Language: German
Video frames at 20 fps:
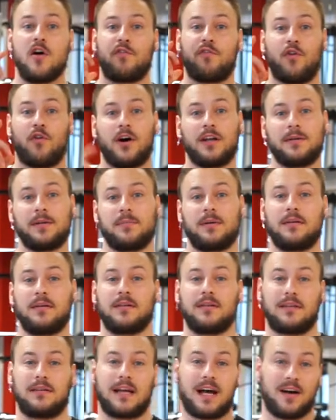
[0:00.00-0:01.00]
Vor dem
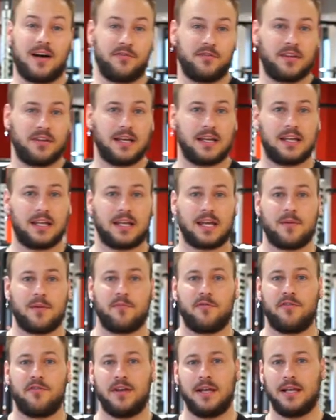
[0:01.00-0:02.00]
Krafttraining
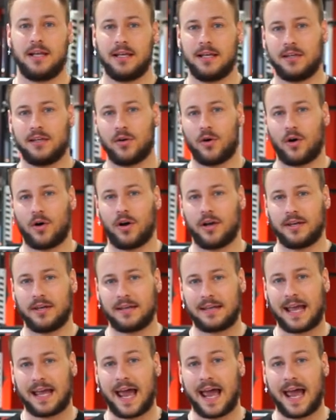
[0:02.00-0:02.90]
empfehle ich euch,